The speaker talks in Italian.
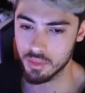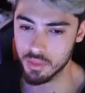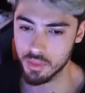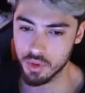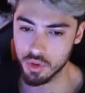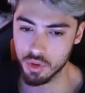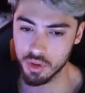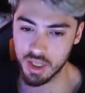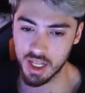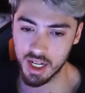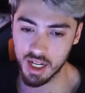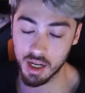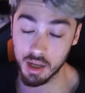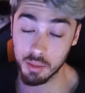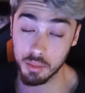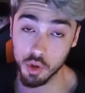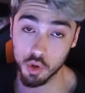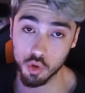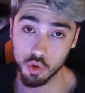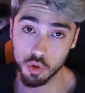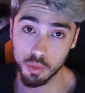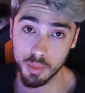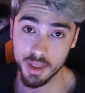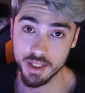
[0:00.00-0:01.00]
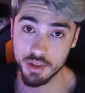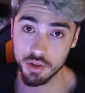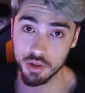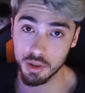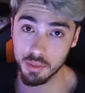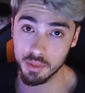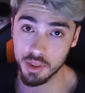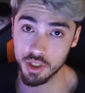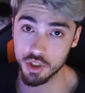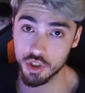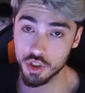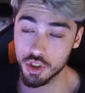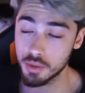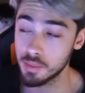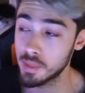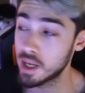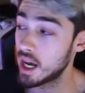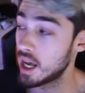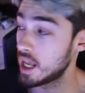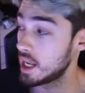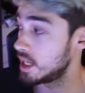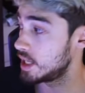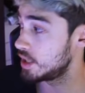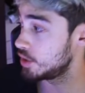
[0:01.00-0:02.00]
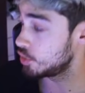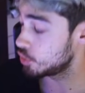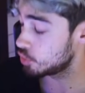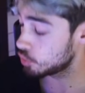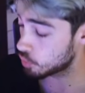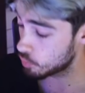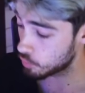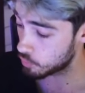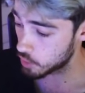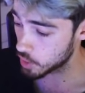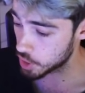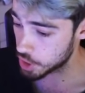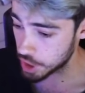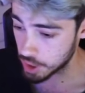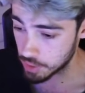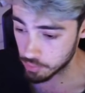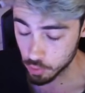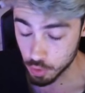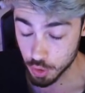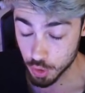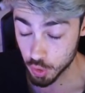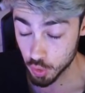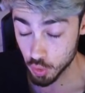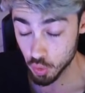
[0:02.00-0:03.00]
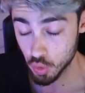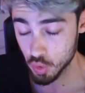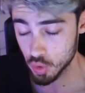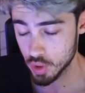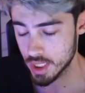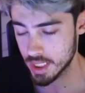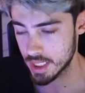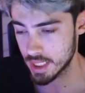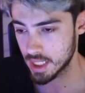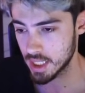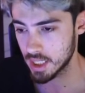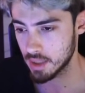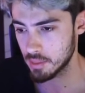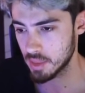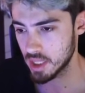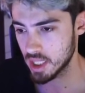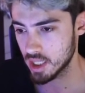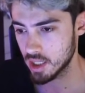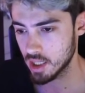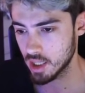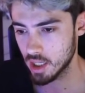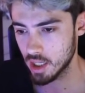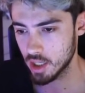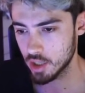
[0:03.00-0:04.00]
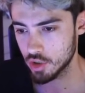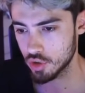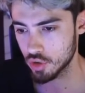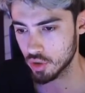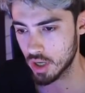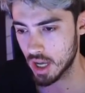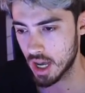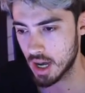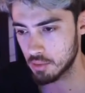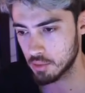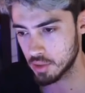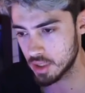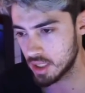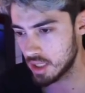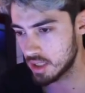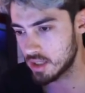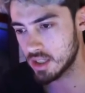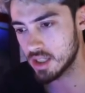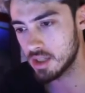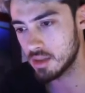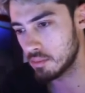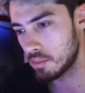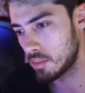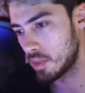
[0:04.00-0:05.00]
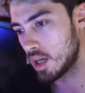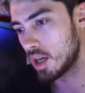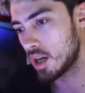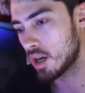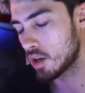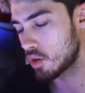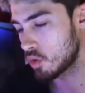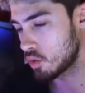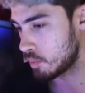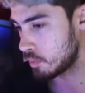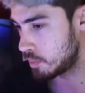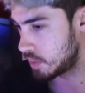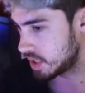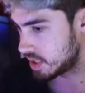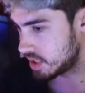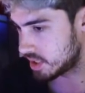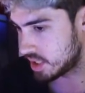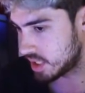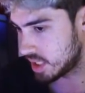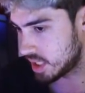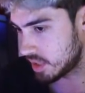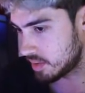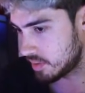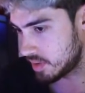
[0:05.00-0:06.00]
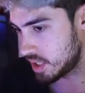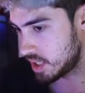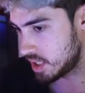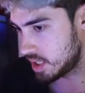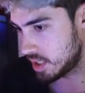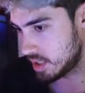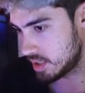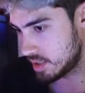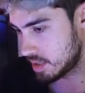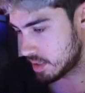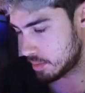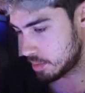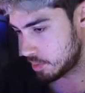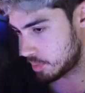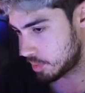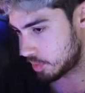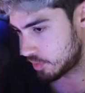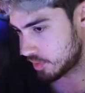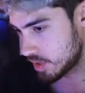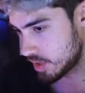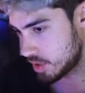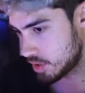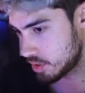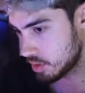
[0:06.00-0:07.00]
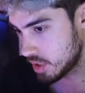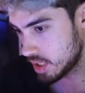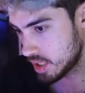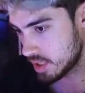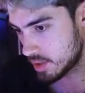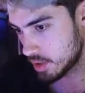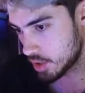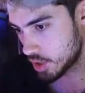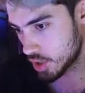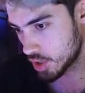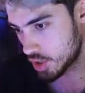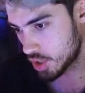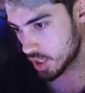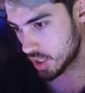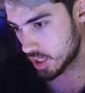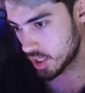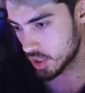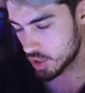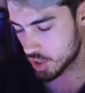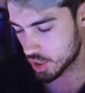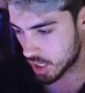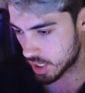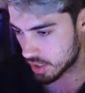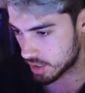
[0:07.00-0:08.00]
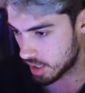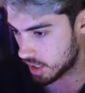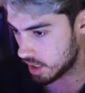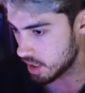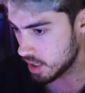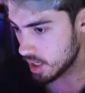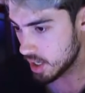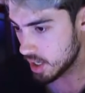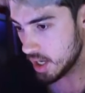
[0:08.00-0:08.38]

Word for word: Non era la mia occupazione principale, non facevo solo streaming, giocavo in dei team competitivi, semiprofessionistici, eccetera, eccetera,